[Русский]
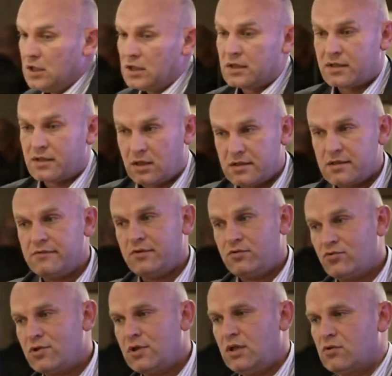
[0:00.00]
и
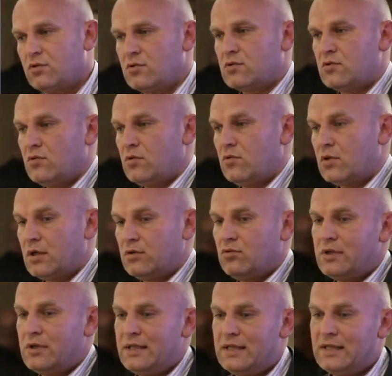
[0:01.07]
рассказывать уже эту историю,
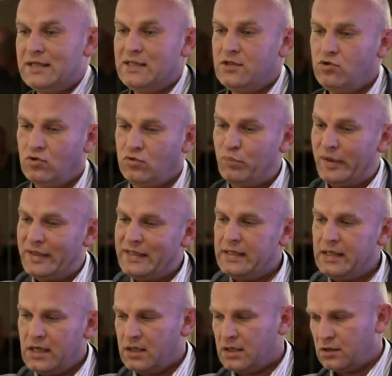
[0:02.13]
которая идет
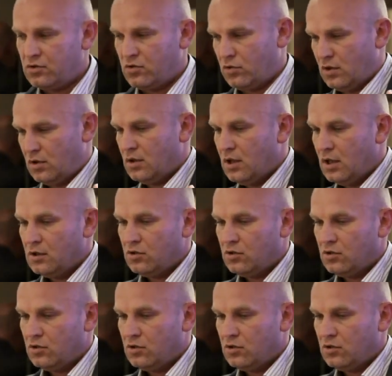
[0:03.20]
параллельно той.